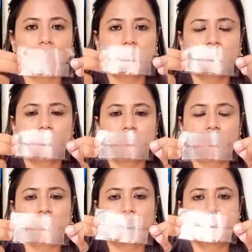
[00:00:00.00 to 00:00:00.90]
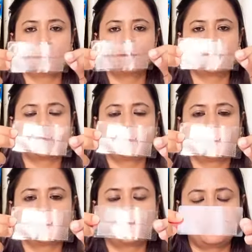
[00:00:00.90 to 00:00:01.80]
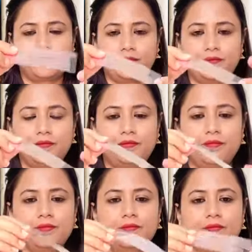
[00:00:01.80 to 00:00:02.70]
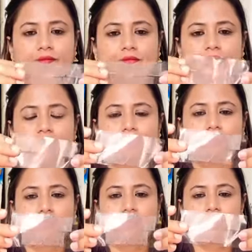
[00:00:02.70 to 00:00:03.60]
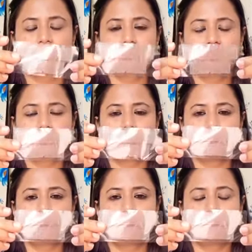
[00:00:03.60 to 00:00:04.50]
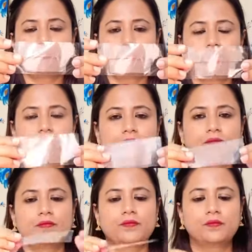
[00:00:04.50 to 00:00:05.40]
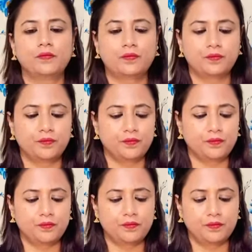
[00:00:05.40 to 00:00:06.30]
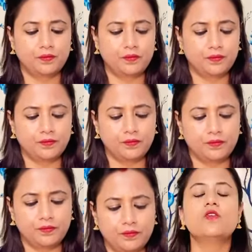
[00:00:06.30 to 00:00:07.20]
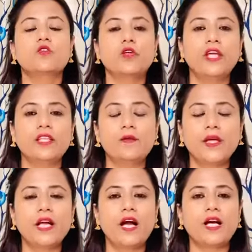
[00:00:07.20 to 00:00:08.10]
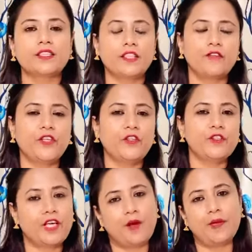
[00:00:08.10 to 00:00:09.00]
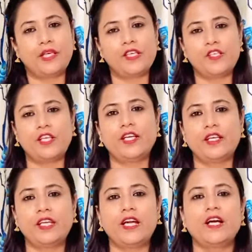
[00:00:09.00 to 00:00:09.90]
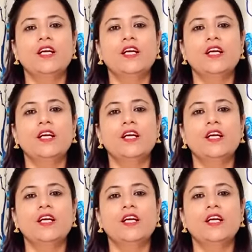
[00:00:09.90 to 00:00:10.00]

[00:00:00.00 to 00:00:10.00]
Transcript: क्योंकि ये सेफ है आपके टिथ इनेमल के लिए एंड ये आसानी से आपके टिथ पे कस्टम फिट भी हो जाता है सो so, ये था मेरा आज का वीडियो जहां मैंने शेयर किया